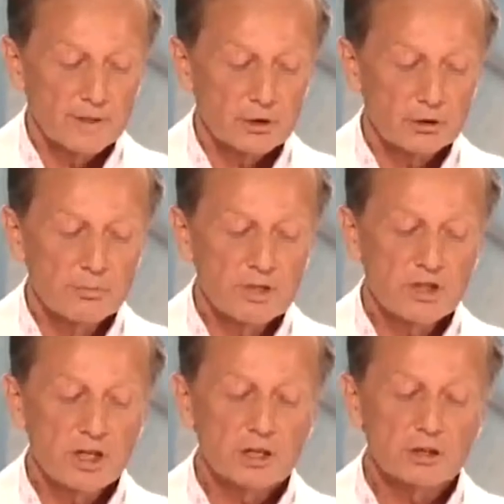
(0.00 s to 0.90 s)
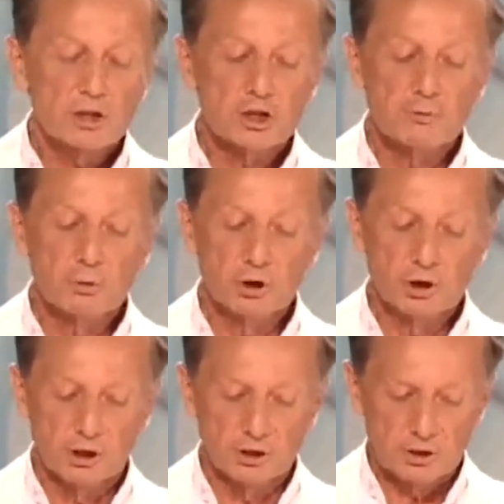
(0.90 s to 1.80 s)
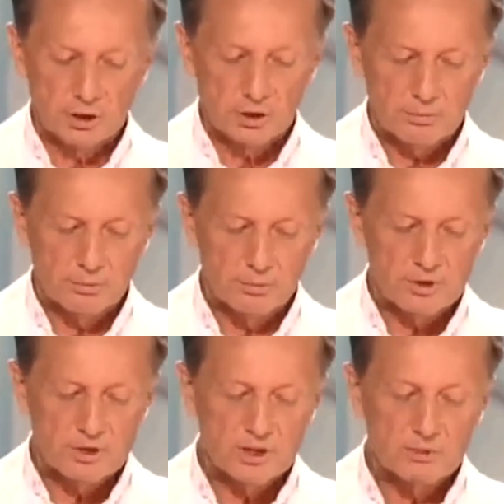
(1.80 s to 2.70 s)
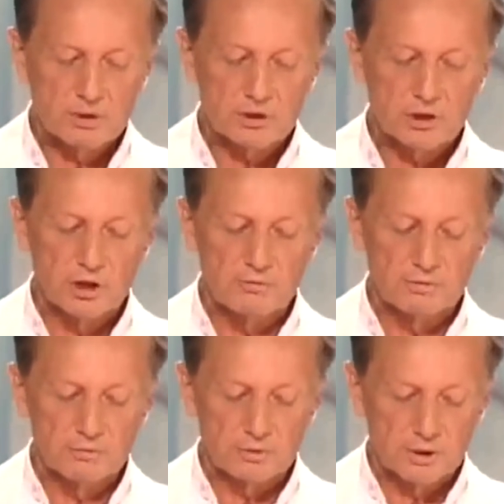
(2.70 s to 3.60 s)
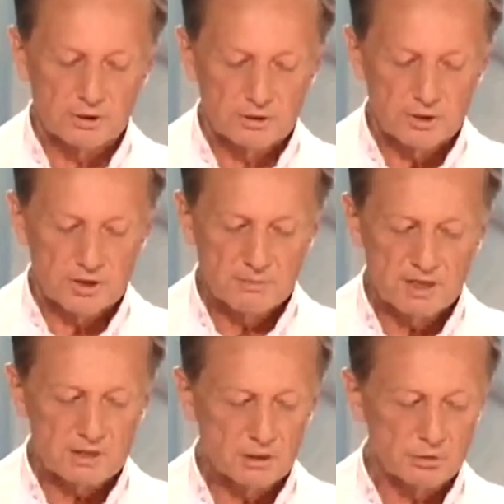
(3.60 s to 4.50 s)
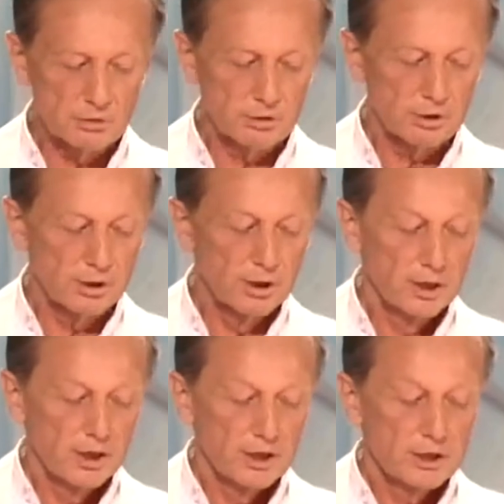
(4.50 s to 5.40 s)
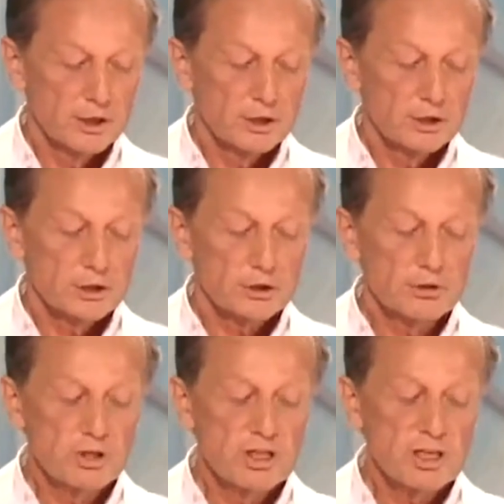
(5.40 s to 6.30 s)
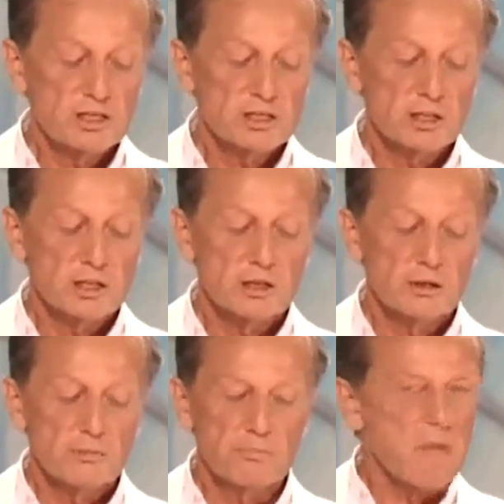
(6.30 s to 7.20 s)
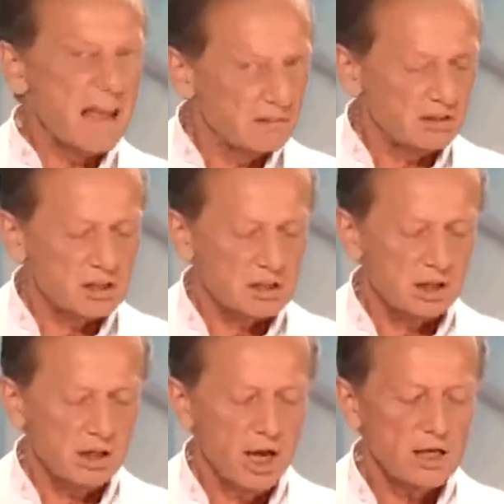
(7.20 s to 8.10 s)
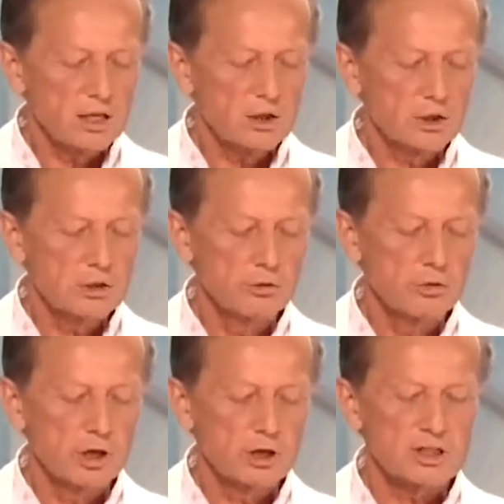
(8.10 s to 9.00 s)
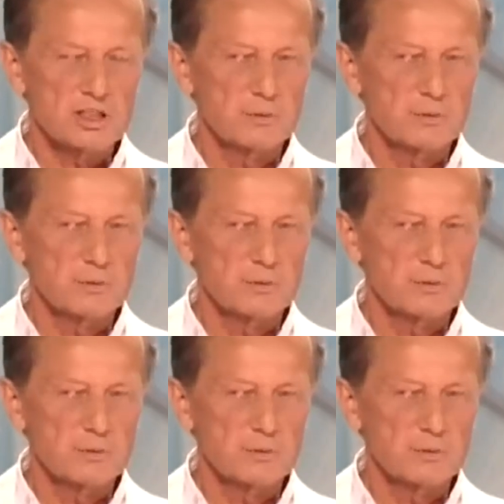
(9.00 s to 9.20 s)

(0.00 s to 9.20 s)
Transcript: что мечеть – это животное, такая помесь зебры с жирафом, такой замес крутой, что индейцы метко стреляли из лука с